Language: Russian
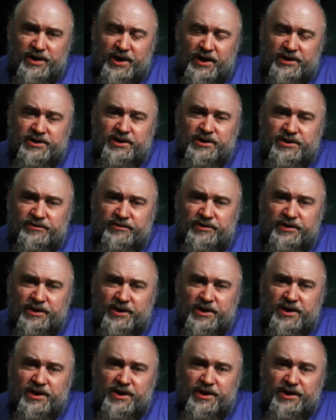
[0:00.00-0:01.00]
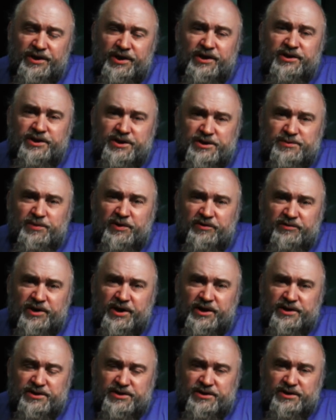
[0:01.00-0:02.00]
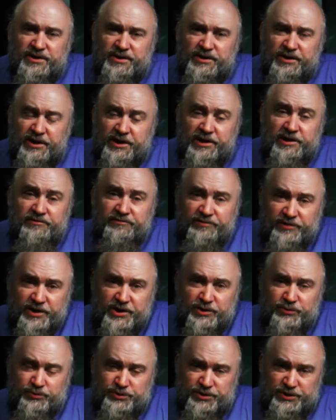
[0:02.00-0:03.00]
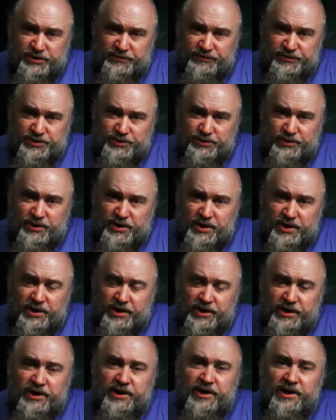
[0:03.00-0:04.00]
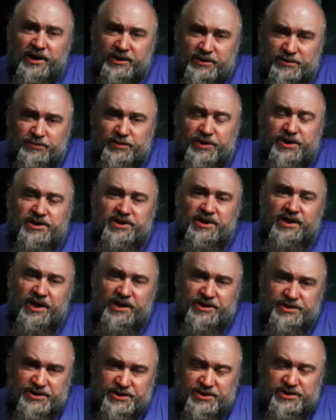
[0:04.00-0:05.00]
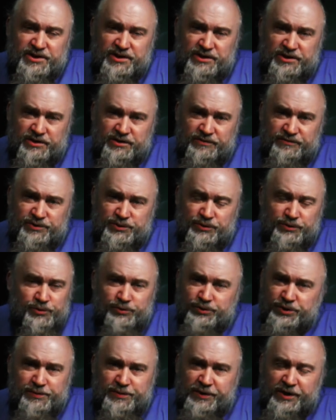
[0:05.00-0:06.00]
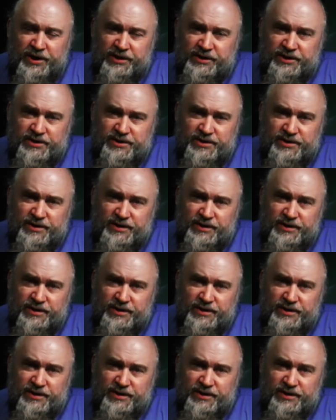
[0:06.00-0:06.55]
От этого надо избавляться или выкинуть это все или отмыть и очистить это все, но не прятать.